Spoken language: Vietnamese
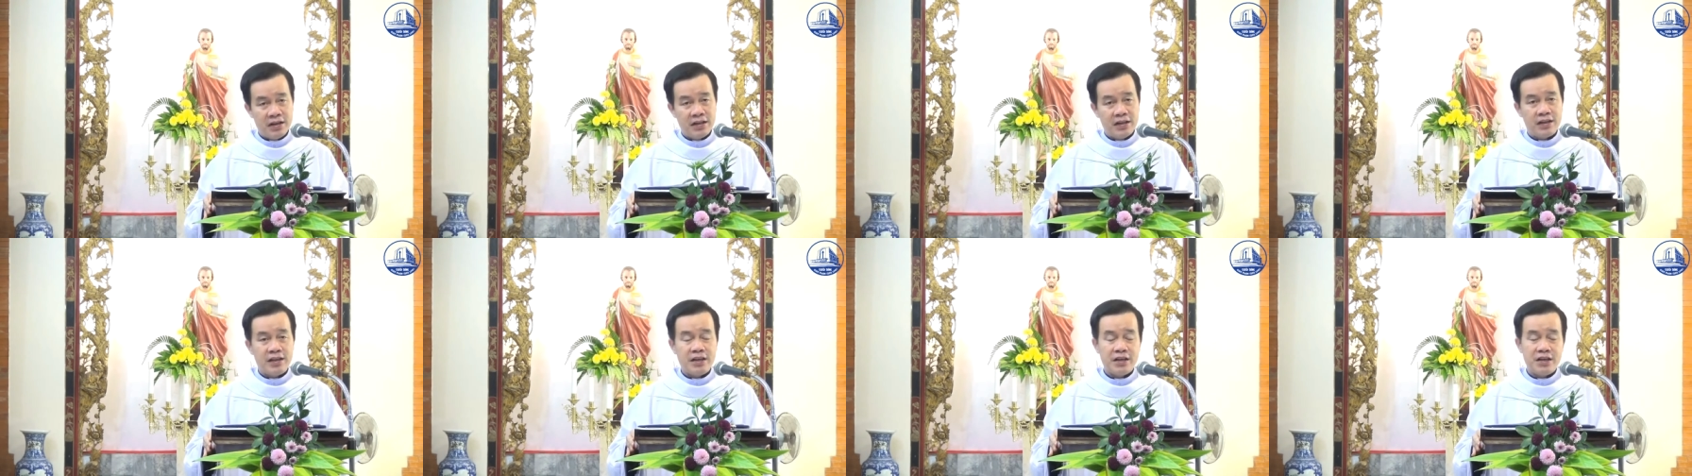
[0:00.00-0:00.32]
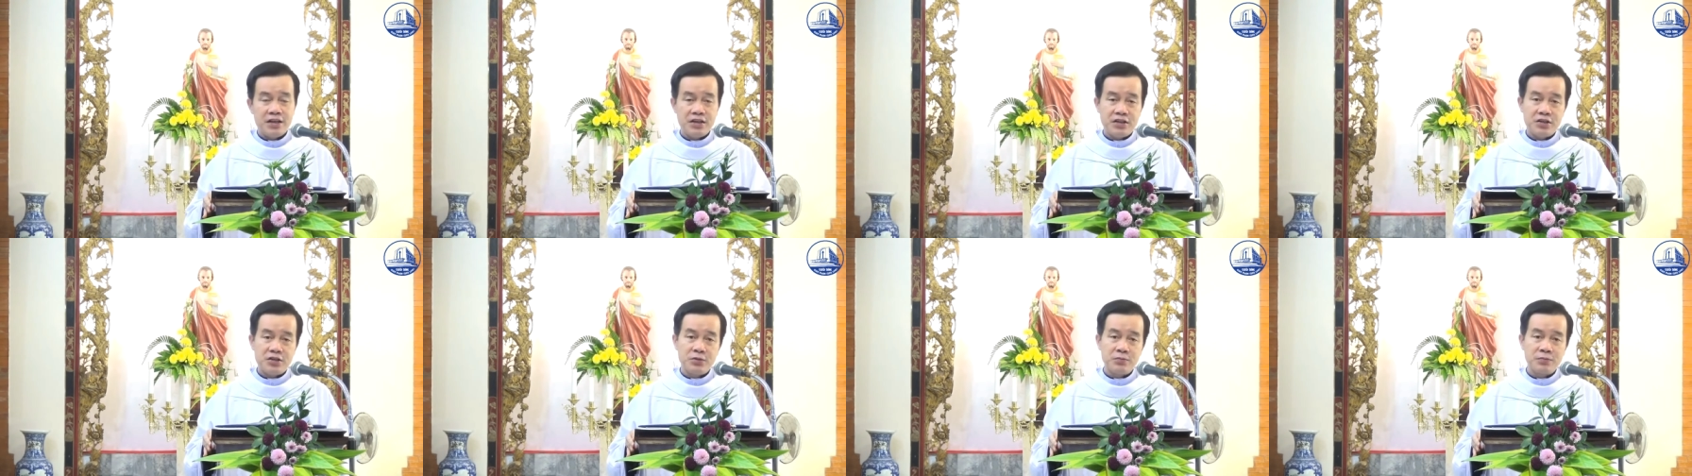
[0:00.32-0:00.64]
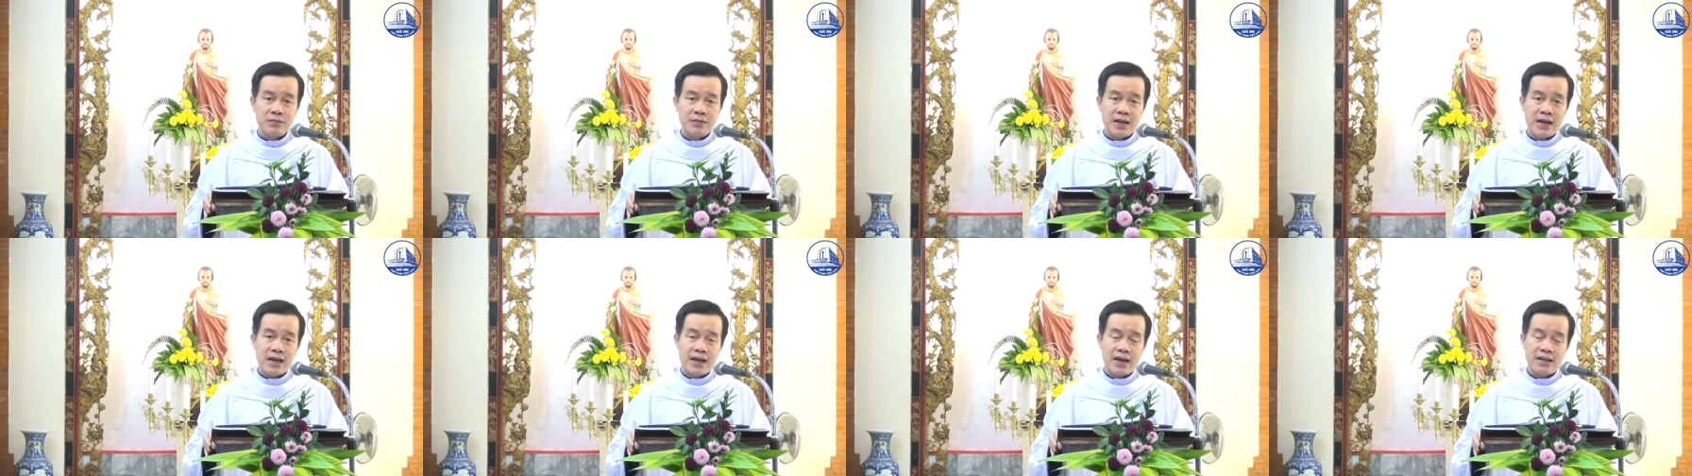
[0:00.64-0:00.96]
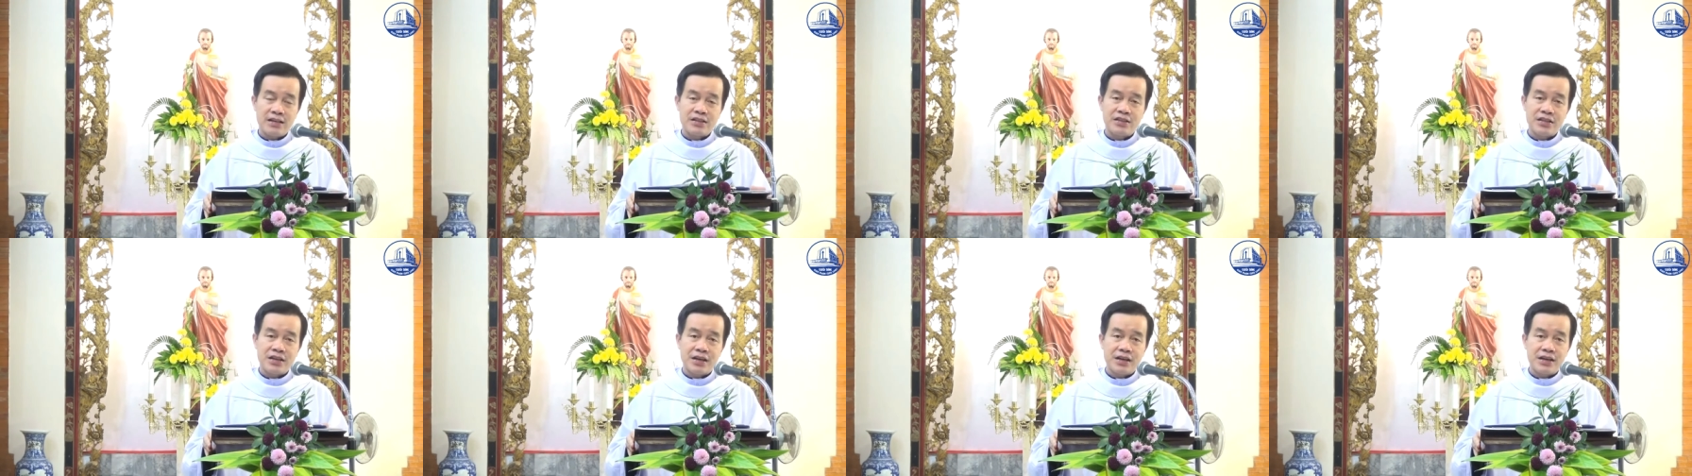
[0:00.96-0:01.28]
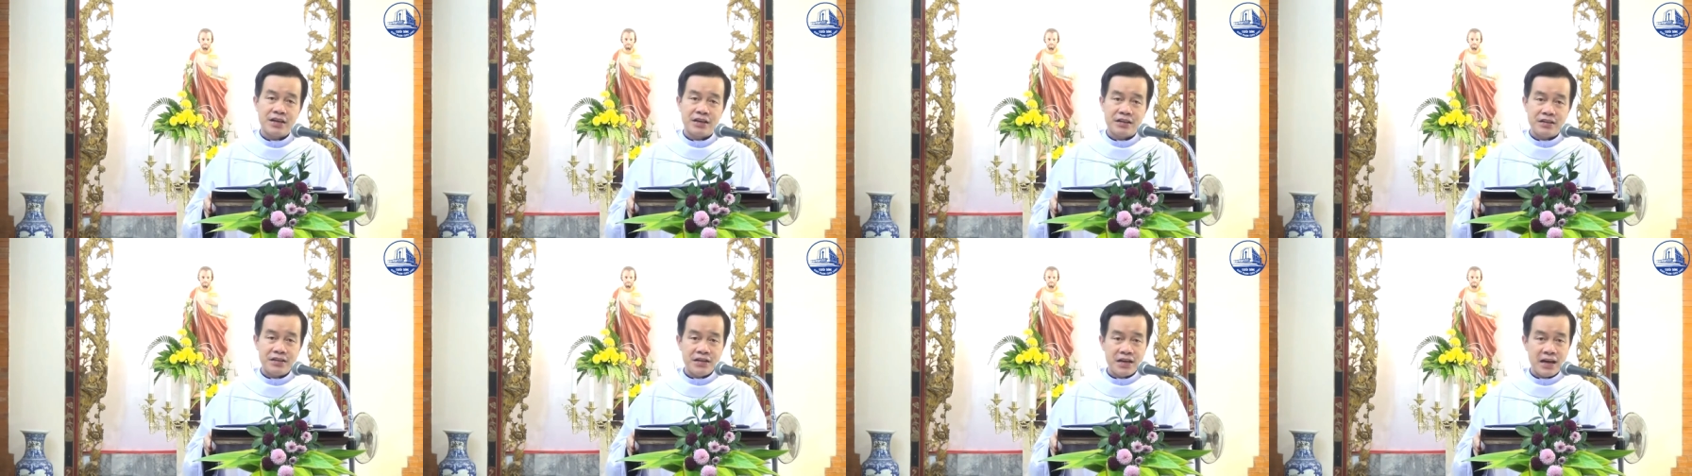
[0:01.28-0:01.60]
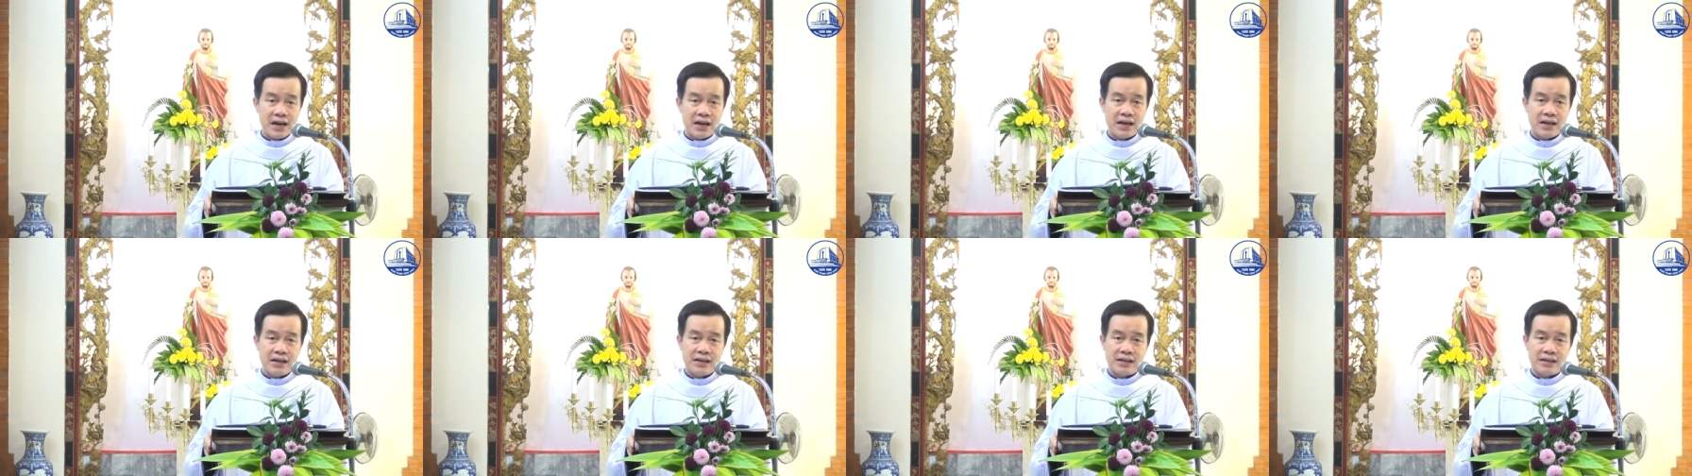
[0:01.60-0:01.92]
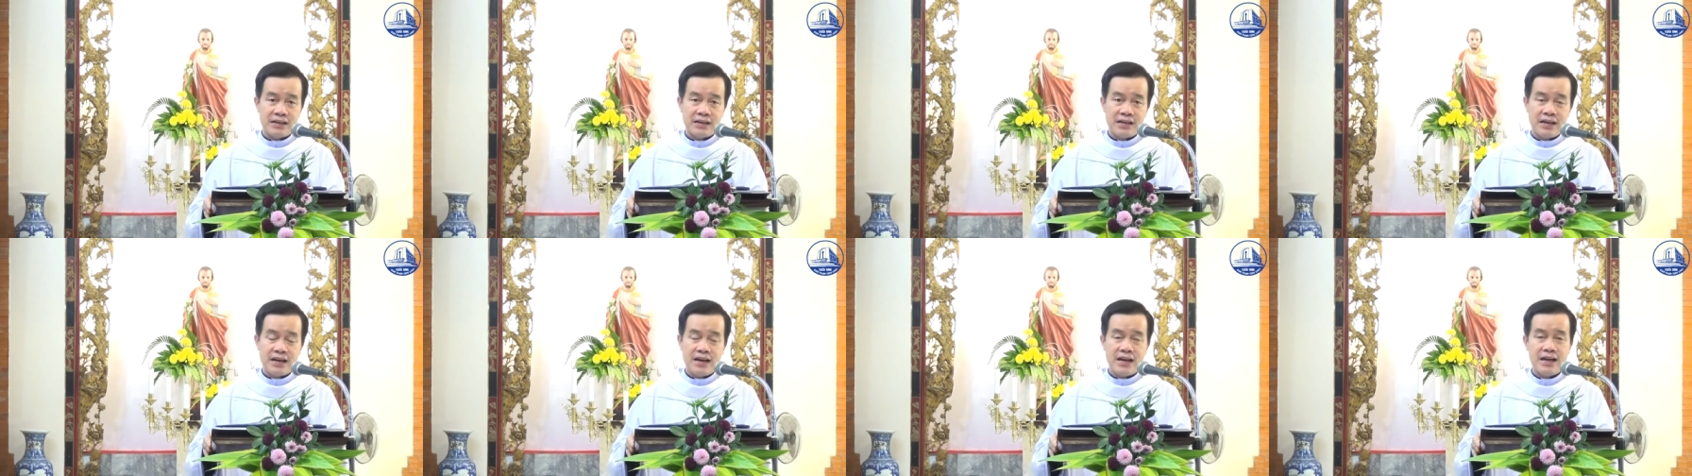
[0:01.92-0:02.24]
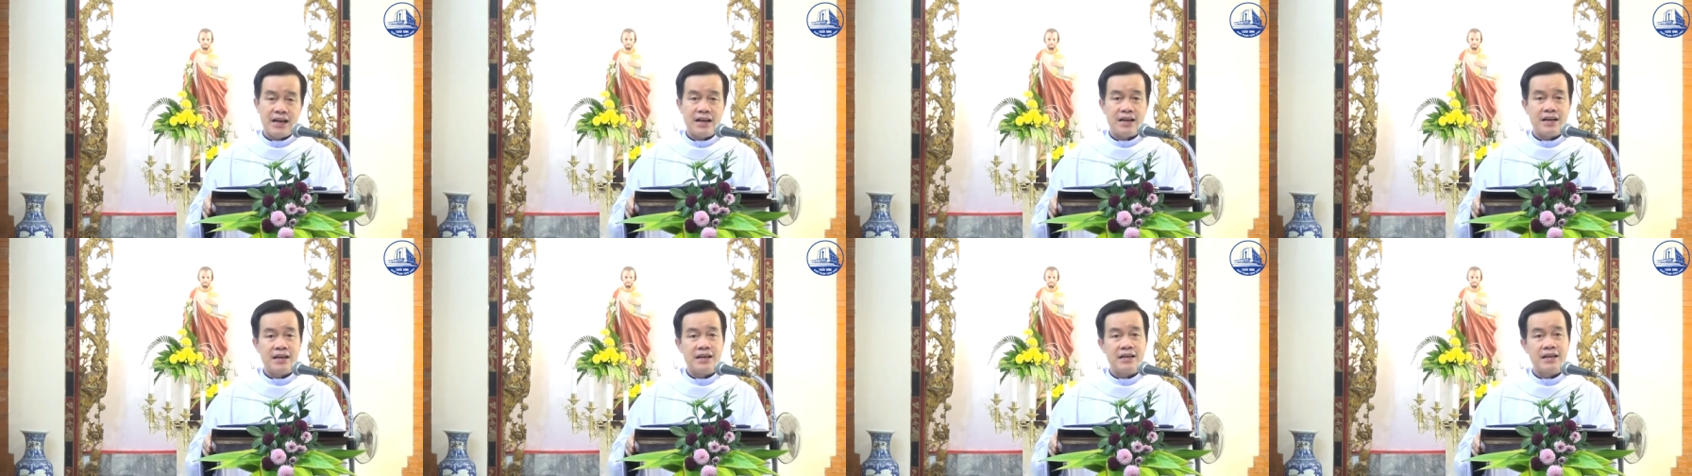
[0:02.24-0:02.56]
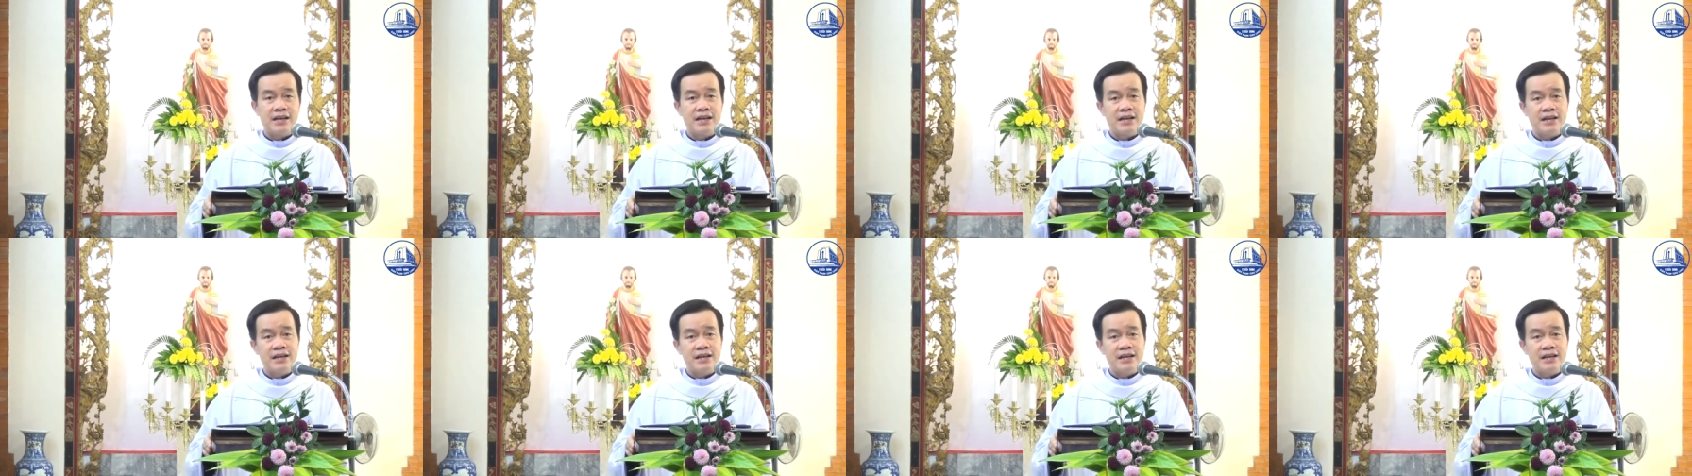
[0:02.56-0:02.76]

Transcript: Thì chúng ta sẽ cử hành lễ